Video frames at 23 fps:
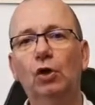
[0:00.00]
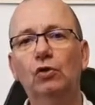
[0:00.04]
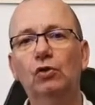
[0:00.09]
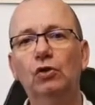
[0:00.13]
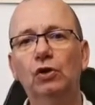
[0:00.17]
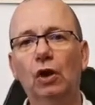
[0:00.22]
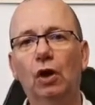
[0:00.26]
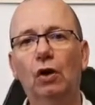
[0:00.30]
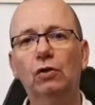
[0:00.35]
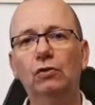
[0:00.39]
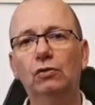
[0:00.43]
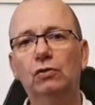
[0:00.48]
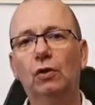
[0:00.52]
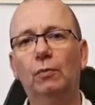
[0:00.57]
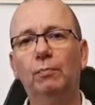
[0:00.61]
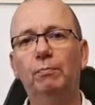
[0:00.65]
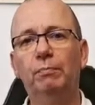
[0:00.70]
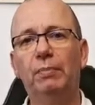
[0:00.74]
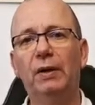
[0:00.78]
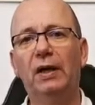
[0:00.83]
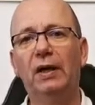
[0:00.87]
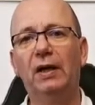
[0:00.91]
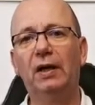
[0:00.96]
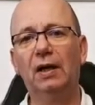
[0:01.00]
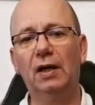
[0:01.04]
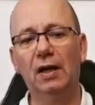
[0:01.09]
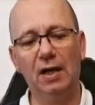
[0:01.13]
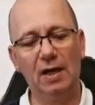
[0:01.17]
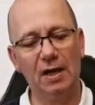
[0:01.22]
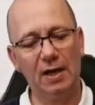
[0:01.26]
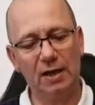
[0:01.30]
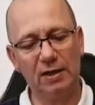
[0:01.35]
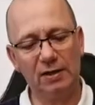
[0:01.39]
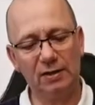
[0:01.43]
notre Père,
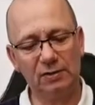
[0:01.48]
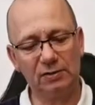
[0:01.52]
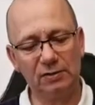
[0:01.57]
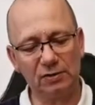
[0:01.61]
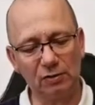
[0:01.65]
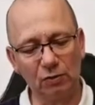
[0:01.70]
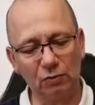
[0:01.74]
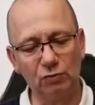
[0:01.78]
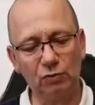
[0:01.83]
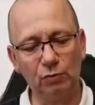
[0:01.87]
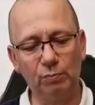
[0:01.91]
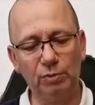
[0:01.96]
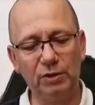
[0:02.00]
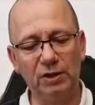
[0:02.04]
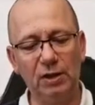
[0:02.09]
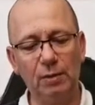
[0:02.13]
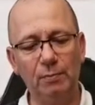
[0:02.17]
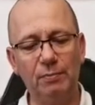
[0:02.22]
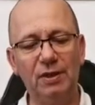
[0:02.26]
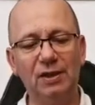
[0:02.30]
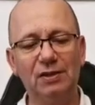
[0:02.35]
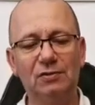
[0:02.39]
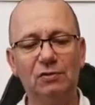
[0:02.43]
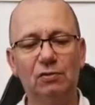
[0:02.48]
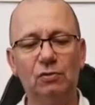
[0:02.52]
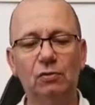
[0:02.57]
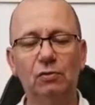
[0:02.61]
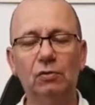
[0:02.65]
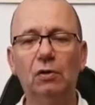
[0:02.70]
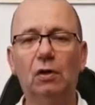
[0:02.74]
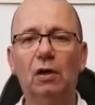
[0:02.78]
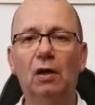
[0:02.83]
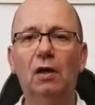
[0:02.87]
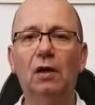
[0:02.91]
et sans oublier, bien
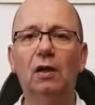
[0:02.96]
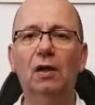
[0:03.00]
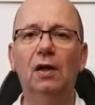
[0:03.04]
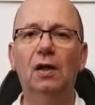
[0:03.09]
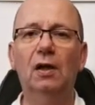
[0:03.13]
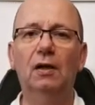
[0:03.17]
sûr,